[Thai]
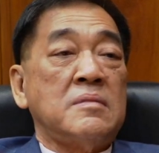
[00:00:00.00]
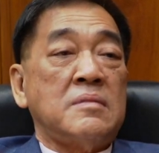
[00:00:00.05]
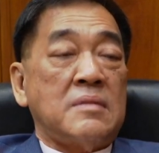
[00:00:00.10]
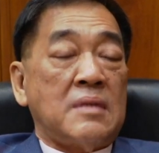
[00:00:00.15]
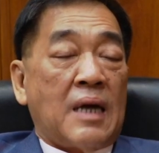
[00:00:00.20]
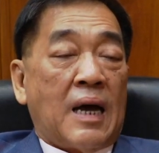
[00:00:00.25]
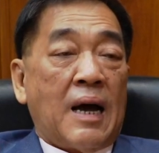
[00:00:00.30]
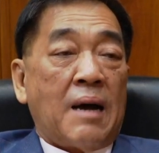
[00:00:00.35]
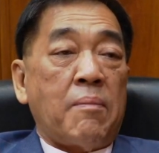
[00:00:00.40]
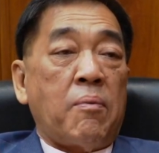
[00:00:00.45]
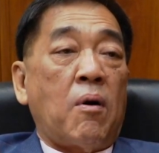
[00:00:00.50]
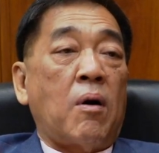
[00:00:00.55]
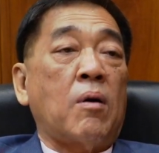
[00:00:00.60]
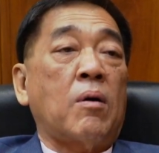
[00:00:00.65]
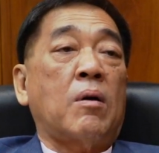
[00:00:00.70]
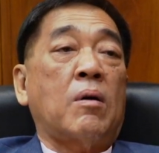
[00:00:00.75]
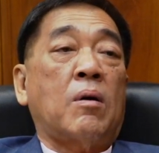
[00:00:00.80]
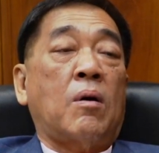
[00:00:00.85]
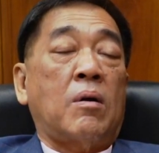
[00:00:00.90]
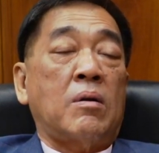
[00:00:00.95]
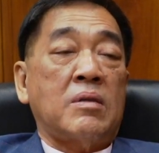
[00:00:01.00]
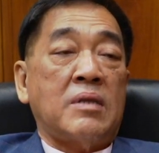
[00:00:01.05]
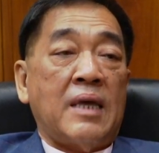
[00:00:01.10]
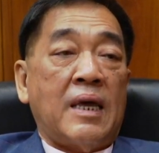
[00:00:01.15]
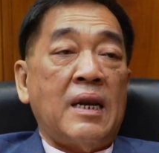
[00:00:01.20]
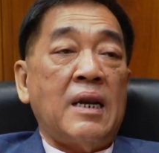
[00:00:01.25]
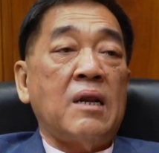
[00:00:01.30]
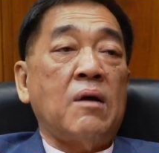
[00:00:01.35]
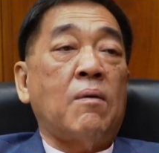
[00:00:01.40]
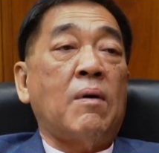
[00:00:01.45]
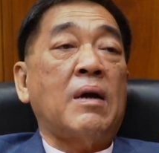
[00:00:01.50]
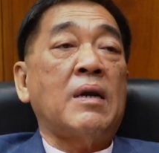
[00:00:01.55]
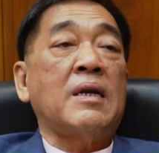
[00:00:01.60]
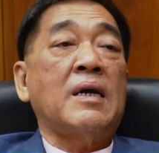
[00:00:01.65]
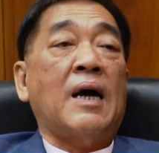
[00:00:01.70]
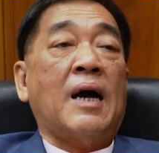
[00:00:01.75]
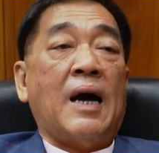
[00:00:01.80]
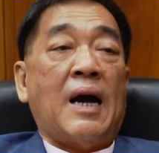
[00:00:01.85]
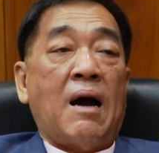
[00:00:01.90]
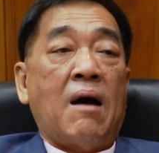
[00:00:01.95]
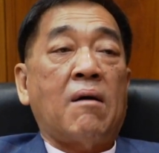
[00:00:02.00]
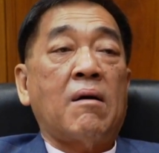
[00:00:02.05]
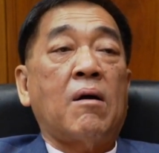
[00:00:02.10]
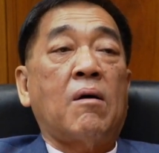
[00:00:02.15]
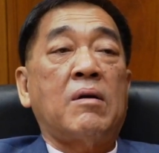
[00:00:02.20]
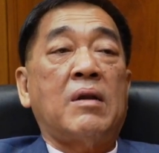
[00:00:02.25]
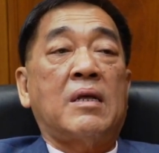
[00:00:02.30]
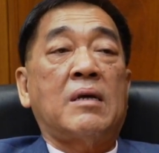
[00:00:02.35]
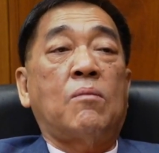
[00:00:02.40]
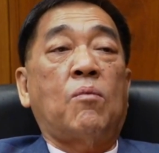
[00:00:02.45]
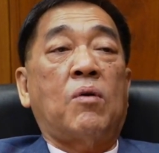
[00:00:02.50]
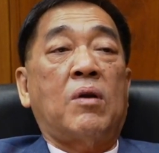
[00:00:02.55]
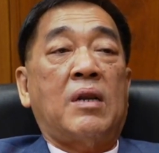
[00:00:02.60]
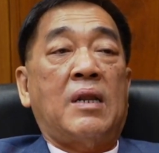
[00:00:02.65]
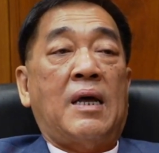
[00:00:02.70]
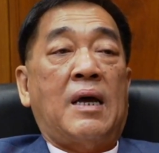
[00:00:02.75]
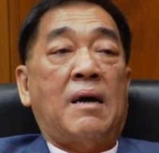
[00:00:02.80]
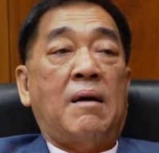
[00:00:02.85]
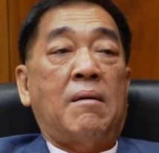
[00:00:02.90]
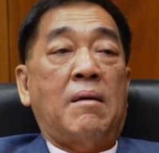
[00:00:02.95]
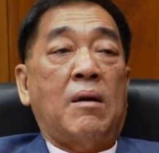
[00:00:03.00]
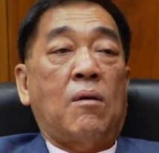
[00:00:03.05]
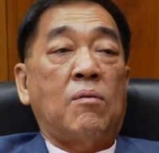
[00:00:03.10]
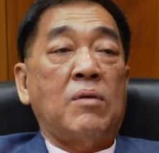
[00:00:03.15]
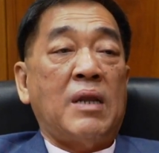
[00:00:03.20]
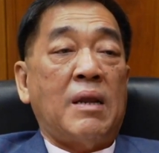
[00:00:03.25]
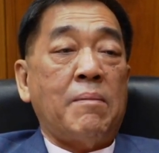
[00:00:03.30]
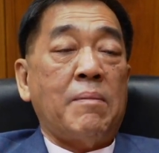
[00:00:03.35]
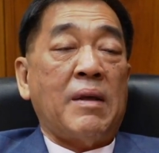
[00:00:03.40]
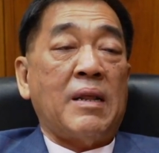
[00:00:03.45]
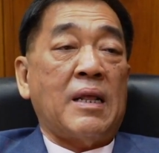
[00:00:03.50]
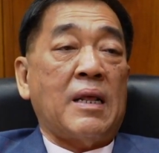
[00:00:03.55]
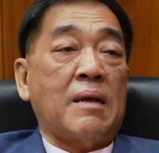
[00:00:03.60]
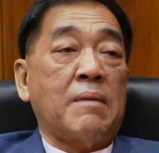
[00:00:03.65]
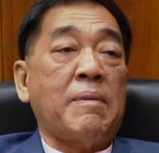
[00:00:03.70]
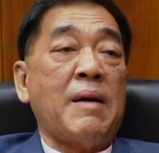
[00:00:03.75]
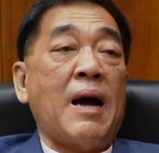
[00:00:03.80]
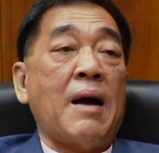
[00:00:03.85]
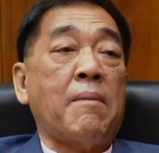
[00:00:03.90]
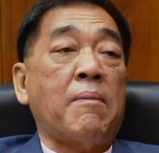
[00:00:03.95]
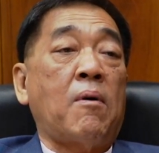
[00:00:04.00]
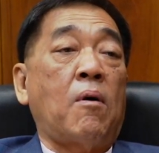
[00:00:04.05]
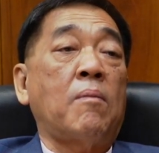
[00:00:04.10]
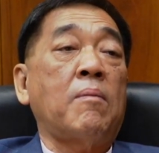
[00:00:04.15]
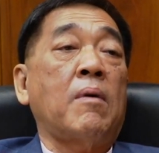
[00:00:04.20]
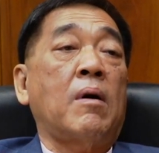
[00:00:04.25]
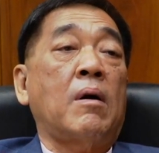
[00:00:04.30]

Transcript: นะฮะเพราะคอนเทนต์หรือว่าเนื้อหาของเราเนี่ยทั้งหมดเนี่ยเราเน้นไปในภาคของ